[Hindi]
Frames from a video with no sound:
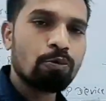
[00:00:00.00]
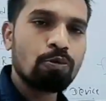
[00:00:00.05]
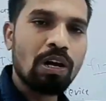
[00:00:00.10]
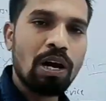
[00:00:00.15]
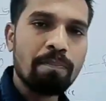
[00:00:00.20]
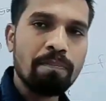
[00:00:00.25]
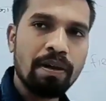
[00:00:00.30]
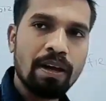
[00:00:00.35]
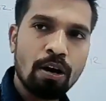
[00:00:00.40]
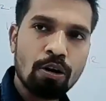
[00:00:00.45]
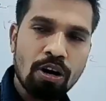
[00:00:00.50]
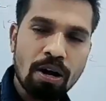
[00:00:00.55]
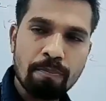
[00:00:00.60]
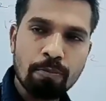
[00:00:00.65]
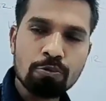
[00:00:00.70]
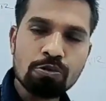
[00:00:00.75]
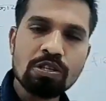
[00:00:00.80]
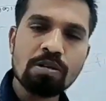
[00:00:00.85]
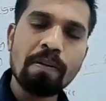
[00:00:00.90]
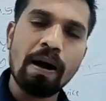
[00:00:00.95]
प्रोग्राम में है और
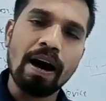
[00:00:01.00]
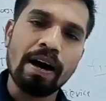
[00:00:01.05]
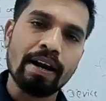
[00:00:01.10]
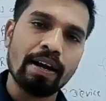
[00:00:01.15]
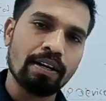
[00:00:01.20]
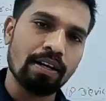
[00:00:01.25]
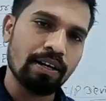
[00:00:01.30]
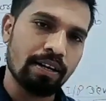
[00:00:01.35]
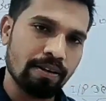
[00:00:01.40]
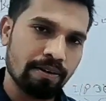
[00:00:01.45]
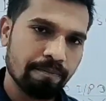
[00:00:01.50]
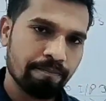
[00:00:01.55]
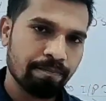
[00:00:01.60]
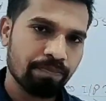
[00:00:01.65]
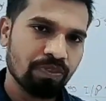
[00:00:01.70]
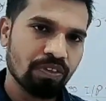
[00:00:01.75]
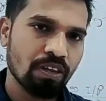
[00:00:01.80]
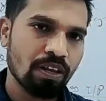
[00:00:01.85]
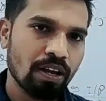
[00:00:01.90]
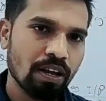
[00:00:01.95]
आपको उससे बाहर आना है
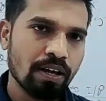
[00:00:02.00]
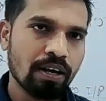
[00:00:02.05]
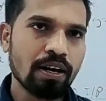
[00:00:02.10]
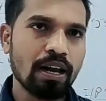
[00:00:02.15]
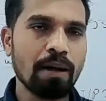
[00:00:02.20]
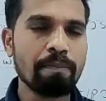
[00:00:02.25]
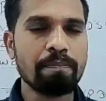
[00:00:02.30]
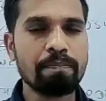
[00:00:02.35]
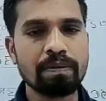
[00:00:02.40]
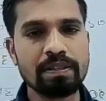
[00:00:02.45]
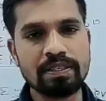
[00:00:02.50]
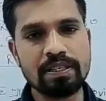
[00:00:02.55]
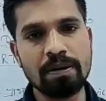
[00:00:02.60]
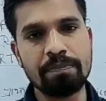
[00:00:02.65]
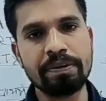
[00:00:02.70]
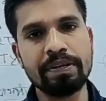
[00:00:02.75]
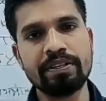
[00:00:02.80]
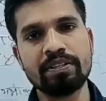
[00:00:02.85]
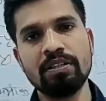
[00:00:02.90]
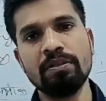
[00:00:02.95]
अगर आप किसी
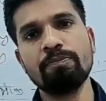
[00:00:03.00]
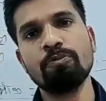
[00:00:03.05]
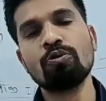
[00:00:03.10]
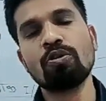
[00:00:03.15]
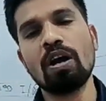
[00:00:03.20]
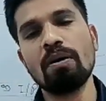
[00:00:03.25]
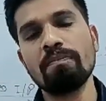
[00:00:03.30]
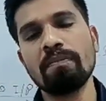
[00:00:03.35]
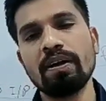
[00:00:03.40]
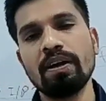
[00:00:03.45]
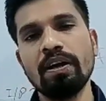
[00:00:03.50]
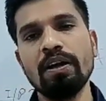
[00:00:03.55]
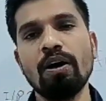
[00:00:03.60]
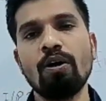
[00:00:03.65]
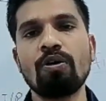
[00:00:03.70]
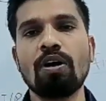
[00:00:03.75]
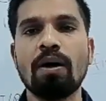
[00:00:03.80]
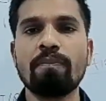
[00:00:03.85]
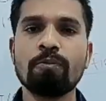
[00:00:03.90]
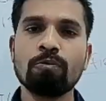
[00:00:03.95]
एप्लीकेशन प्रोग्राम में है
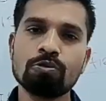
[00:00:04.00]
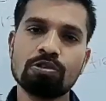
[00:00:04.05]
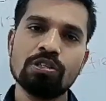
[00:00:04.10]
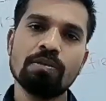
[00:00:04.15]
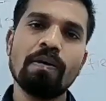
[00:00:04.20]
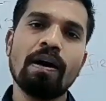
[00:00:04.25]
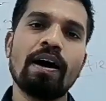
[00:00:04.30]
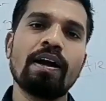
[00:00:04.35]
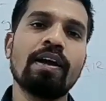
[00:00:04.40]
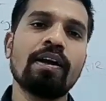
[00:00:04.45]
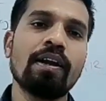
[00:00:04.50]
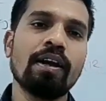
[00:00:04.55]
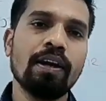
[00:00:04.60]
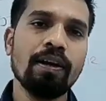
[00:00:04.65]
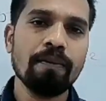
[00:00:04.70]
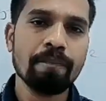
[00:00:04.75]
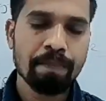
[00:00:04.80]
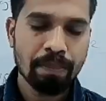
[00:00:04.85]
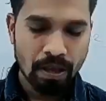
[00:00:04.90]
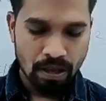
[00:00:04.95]
और आपको उससे बाहर आना
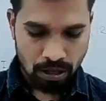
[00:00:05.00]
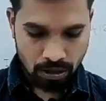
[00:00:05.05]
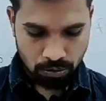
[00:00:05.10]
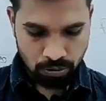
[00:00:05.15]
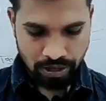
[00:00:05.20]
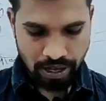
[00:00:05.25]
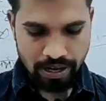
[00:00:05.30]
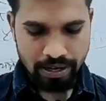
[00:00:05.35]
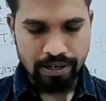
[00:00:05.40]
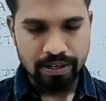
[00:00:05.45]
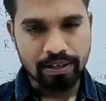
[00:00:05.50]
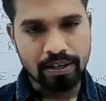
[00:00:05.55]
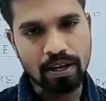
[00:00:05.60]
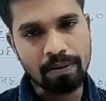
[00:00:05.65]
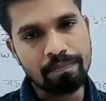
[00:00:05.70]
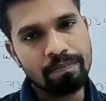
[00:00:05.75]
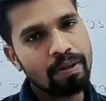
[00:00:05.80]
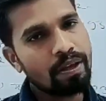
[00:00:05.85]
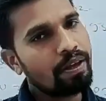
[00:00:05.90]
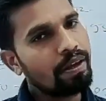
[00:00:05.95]
है तो क्या करेंगे
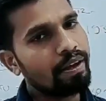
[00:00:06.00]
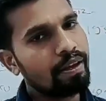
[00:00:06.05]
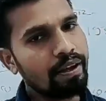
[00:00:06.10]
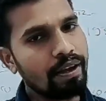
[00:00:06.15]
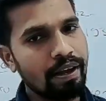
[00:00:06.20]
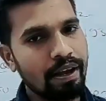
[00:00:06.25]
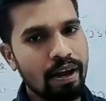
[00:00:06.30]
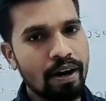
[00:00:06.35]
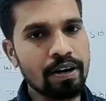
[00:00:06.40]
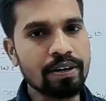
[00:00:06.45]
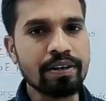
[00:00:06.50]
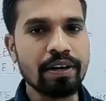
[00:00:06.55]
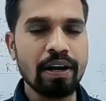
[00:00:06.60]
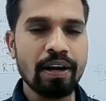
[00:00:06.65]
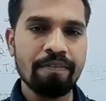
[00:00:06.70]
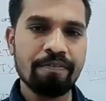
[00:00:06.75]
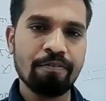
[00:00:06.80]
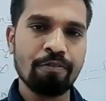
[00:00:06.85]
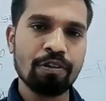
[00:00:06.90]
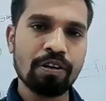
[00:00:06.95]
हम
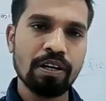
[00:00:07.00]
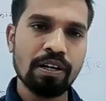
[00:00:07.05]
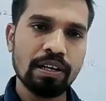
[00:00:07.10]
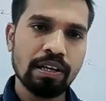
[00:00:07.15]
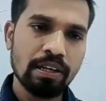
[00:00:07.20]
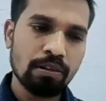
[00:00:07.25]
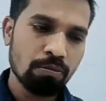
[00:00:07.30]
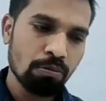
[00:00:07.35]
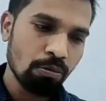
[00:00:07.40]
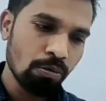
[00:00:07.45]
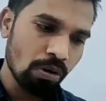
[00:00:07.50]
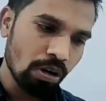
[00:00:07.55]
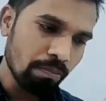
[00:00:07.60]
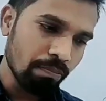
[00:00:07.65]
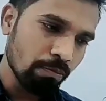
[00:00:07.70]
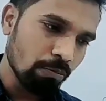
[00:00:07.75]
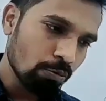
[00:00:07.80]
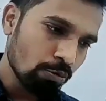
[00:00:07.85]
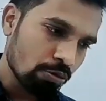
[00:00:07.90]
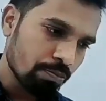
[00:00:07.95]
अल्ट फोर करेंगे तो
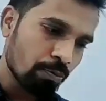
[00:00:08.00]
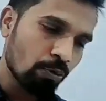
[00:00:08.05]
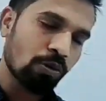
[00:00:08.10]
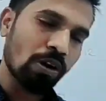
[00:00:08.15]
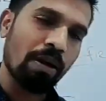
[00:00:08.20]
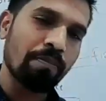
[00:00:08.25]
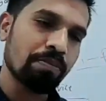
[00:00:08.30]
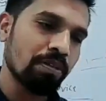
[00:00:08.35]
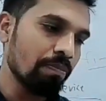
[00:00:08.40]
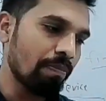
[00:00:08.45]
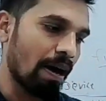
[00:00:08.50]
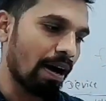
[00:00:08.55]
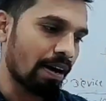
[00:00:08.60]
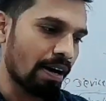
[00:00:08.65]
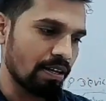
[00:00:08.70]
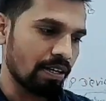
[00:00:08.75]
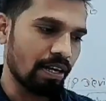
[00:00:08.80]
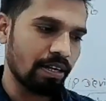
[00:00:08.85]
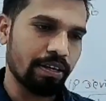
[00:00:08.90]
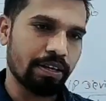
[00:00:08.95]
हम उस प्रोग्राम से
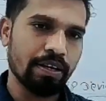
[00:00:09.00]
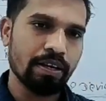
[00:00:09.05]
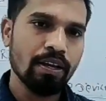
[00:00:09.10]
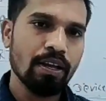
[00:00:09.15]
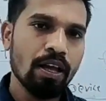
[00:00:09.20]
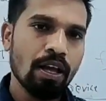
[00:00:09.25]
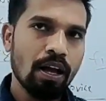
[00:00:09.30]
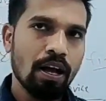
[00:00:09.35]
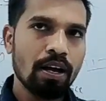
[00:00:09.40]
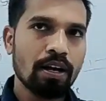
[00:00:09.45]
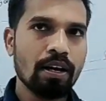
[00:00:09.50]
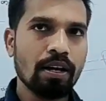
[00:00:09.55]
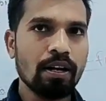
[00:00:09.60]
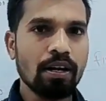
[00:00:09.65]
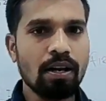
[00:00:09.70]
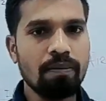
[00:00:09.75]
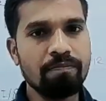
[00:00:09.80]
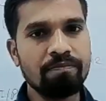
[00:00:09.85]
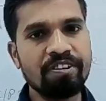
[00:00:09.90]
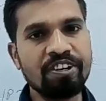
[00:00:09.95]
बाहर आ जाएंगे अगर
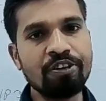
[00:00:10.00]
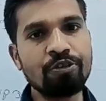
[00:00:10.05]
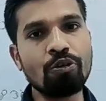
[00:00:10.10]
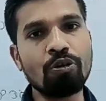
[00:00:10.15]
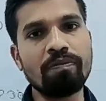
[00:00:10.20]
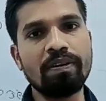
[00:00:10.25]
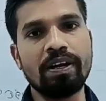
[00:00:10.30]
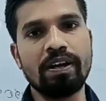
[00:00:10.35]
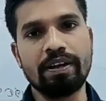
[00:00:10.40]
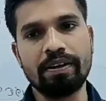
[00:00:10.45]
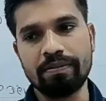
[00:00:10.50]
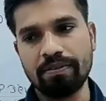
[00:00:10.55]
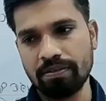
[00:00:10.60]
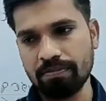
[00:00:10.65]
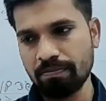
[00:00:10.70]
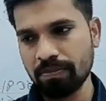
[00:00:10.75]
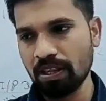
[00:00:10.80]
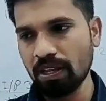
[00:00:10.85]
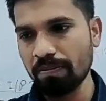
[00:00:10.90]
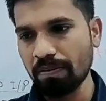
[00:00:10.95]
हम विंडो में हैं
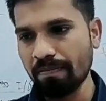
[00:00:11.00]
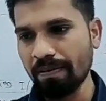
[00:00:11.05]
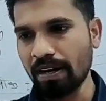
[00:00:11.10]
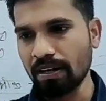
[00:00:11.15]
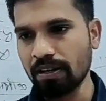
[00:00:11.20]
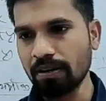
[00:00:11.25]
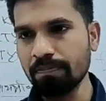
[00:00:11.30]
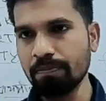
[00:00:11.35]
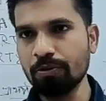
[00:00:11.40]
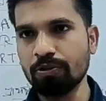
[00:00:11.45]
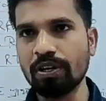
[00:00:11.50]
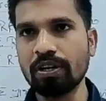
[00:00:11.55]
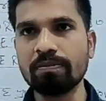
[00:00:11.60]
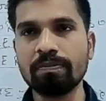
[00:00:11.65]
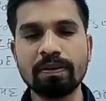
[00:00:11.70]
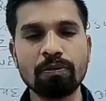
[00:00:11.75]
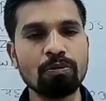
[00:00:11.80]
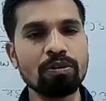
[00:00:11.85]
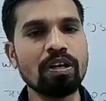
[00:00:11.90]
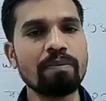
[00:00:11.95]
मतलब हमारा कंप्यूटर
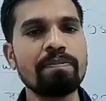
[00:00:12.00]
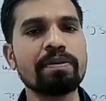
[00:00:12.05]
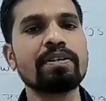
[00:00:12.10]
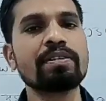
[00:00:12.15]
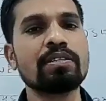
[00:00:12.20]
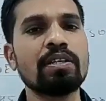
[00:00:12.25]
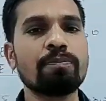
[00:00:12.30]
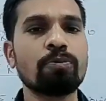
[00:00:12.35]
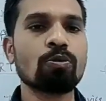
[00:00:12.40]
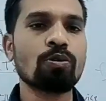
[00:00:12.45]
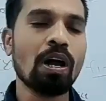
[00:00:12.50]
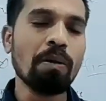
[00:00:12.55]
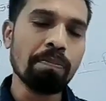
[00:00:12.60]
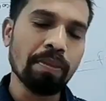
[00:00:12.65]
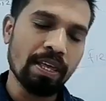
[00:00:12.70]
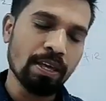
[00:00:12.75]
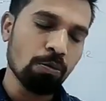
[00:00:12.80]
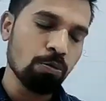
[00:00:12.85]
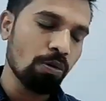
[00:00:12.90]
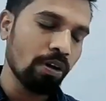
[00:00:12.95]
में कोई एप्लीकेशन प्रोग्राम
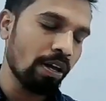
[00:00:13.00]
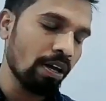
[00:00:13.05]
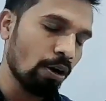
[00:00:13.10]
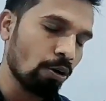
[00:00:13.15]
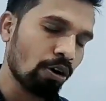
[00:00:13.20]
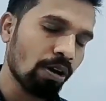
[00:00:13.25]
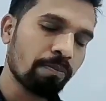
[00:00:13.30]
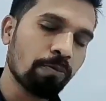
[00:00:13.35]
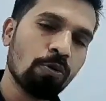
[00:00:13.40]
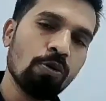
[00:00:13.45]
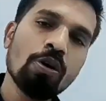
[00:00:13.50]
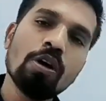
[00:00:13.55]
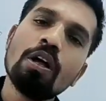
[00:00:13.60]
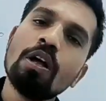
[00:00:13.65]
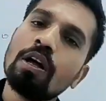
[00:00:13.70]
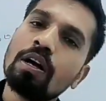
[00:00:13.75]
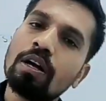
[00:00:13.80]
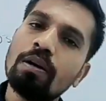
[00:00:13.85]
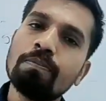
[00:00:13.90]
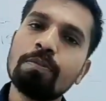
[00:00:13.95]
नहीं खुला है और हमको
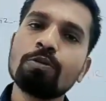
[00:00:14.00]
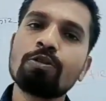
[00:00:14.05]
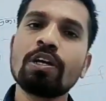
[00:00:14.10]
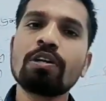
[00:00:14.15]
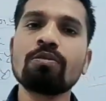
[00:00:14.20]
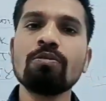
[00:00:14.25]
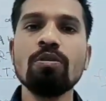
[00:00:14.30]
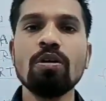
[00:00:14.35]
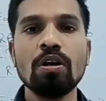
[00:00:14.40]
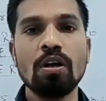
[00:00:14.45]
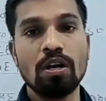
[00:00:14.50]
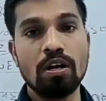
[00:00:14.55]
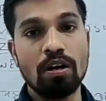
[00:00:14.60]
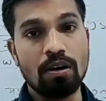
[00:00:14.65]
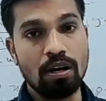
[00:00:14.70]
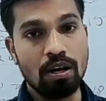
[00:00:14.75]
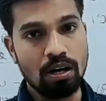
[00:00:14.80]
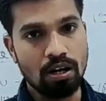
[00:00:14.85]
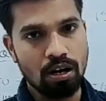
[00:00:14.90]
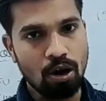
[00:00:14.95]
कंप्यूटर को
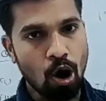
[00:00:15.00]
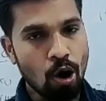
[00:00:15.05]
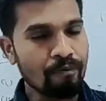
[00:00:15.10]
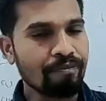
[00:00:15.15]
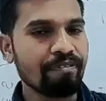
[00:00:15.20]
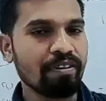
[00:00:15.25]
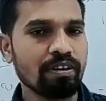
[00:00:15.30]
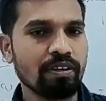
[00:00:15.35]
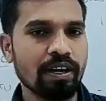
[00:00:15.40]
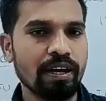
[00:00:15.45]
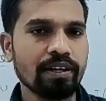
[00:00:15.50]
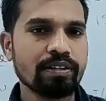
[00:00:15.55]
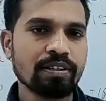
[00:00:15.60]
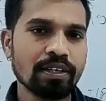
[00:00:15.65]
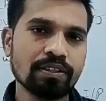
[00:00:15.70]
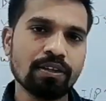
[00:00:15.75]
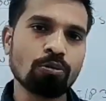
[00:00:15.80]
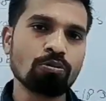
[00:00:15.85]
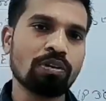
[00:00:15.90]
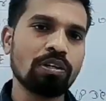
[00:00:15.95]
ऑफ करना है
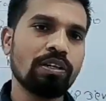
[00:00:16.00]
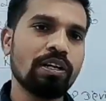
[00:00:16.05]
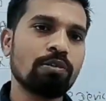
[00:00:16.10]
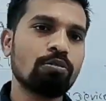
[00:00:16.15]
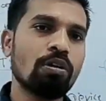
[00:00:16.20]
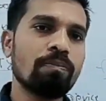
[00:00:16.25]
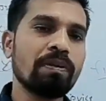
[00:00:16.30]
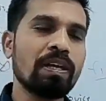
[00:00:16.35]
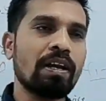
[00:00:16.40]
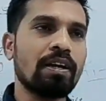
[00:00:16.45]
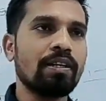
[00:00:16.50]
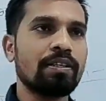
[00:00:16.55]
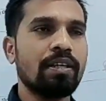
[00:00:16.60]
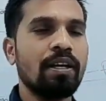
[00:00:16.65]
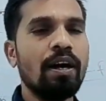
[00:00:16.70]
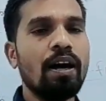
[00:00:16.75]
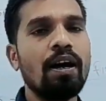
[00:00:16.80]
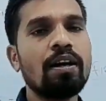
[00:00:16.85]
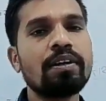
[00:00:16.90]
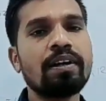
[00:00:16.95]
शट डाउन करना है तो हम क्या
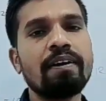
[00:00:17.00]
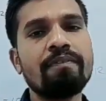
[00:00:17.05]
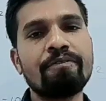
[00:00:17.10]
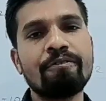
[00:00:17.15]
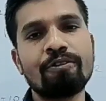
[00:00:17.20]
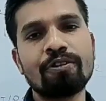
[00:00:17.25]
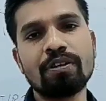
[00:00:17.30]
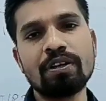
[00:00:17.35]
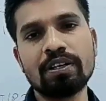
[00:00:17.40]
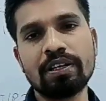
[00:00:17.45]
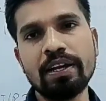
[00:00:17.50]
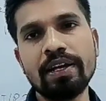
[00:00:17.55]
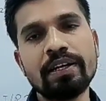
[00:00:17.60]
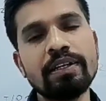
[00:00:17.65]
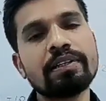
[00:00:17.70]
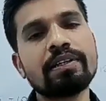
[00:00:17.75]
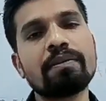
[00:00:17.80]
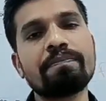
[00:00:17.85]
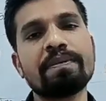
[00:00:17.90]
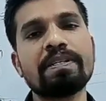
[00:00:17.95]
करते हैं अल्ट फोर करके
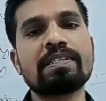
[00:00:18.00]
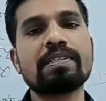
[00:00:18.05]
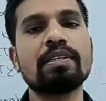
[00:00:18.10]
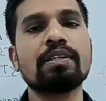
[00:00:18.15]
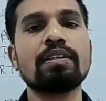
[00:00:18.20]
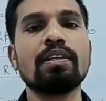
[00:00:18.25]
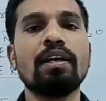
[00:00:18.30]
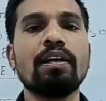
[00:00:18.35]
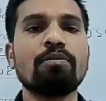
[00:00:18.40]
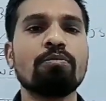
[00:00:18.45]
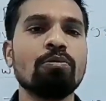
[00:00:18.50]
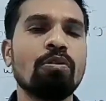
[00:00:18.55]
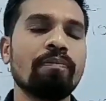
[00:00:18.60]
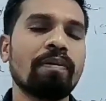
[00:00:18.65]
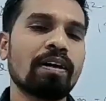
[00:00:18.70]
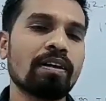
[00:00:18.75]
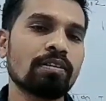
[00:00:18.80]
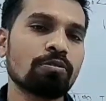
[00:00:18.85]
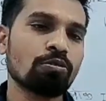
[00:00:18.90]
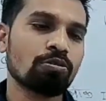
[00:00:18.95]
इंटर प्रेस करते हैं तो
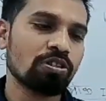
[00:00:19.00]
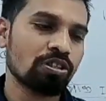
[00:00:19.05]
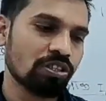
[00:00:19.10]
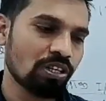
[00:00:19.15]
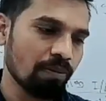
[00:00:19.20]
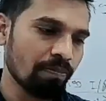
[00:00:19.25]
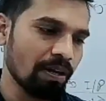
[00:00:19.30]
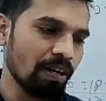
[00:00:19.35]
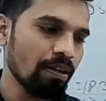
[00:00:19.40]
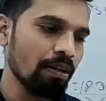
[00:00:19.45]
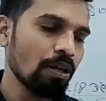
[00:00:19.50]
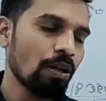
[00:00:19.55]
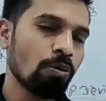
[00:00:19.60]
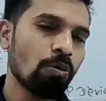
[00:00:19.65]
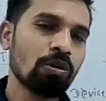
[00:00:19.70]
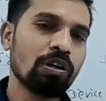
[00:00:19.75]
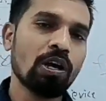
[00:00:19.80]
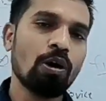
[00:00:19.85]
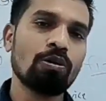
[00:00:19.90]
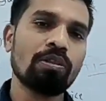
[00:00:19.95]
हमारा जो सिस्टम है
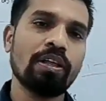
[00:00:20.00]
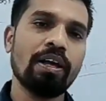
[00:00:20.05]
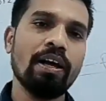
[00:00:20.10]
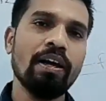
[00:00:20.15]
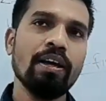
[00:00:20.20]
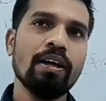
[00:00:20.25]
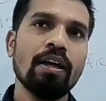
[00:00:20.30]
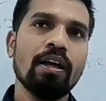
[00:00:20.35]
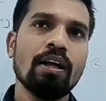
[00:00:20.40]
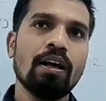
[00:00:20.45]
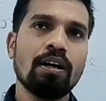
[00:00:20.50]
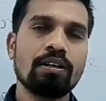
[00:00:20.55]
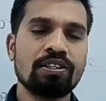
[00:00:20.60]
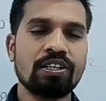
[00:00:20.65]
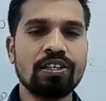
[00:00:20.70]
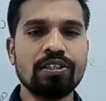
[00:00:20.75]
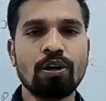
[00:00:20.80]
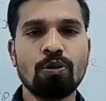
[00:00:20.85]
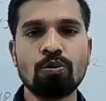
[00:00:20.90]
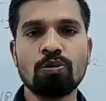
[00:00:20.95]
वो क्या होता है
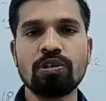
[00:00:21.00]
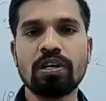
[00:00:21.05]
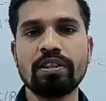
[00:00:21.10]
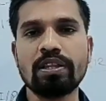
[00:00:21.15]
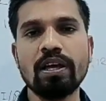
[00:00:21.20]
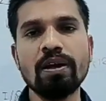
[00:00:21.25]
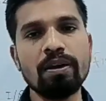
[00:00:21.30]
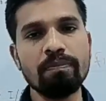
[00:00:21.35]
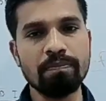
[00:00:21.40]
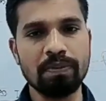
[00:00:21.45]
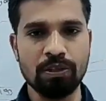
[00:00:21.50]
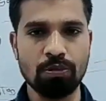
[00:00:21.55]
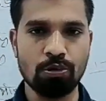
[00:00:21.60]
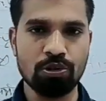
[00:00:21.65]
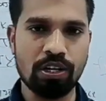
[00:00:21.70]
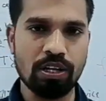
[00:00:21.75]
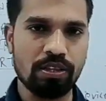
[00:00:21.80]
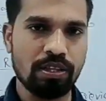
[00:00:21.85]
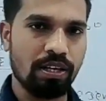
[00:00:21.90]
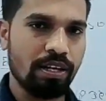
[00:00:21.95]
शट डाउन हो जाता है बंद
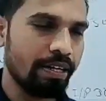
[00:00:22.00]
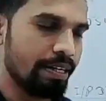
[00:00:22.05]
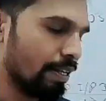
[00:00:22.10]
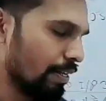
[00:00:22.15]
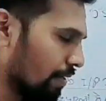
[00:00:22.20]
हो जाता है